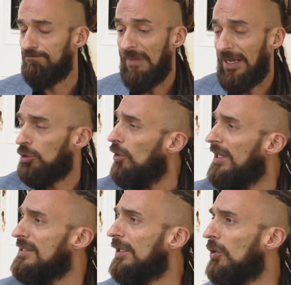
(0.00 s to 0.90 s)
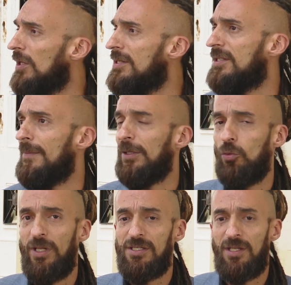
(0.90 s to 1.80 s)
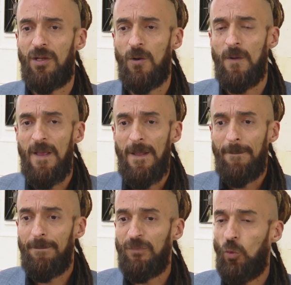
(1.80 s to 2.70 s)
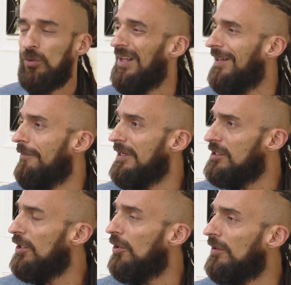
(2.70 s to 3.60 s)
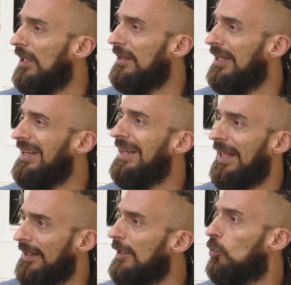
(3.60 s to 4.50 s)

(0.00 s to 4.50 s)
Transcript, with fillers: actores de todo el sistema turístico mm, una revisión de la ley de